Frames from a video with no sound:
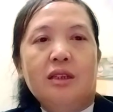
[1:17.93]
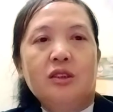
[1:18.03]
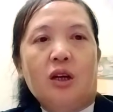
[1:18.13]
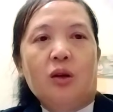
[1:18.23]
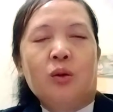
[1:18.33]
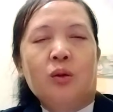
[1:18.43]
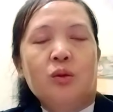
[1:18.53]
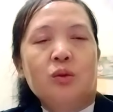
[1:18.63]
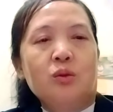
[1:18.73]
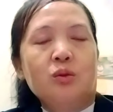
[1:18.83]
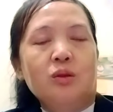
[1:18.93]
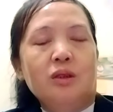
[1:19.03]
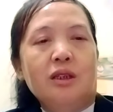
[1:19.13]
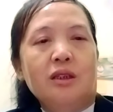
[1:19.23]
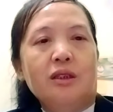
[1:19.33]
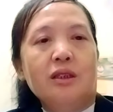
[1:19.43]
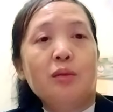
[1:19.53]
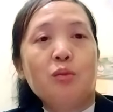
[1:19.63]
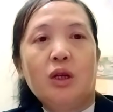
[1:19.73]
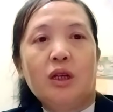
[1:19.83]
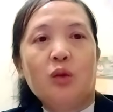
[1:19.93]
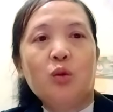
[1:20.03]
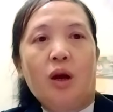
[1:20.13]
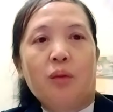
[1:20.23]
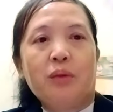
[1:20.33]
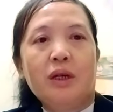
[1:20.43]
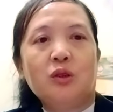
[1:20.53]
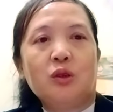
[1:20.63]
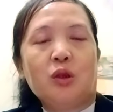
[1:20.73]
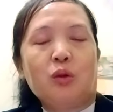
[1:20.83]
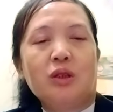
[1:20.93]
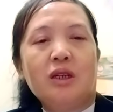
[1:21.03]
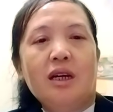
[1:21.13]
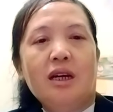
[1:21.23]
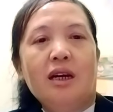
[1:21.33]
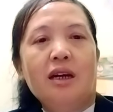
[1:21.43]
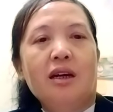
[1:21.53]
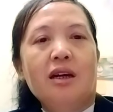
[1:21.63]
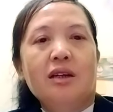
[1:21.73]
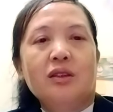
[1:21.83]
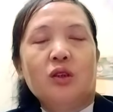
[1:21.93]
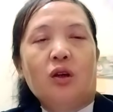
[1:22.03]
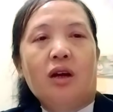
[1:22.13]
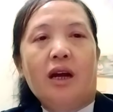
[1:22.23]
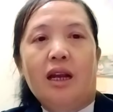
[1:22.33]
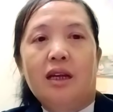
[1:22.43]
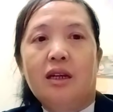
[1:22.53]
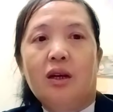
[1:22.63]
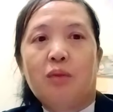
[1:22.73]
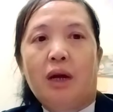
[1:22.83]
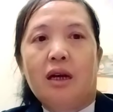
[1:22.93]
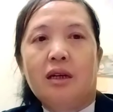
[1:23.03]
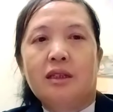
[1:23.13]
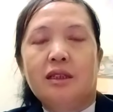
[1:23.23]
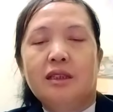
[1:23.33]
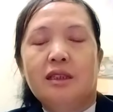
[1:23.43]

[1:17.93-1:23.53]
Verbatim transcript: thế rồi nữ nhưng mua nữ lúc học kia rồi rong thia cho hai linh nó mà